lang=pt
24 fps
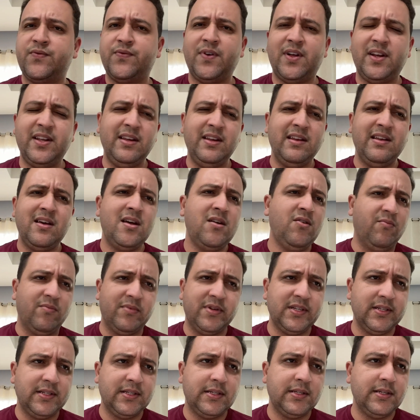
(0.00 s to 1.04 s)
Falei, não,
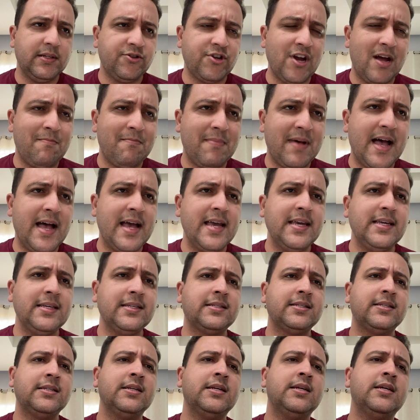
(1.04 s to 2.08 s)
mas
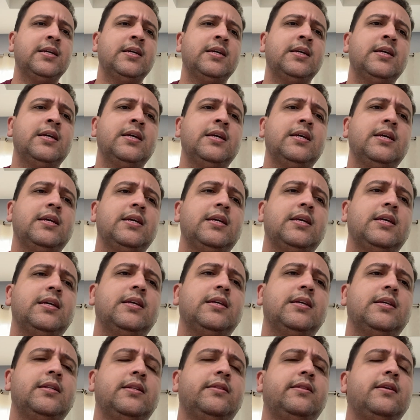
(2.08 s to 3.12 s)
jamais
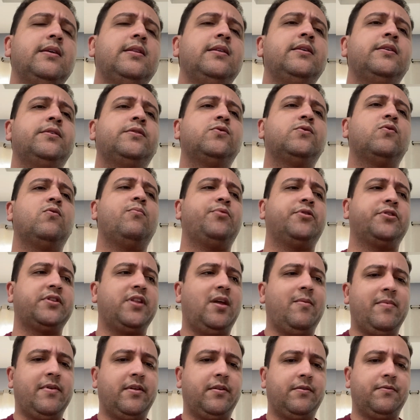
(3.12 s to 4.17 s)
ele teria esse
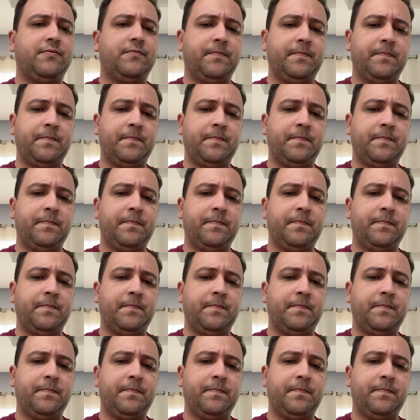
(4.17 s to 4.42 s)
comportamento.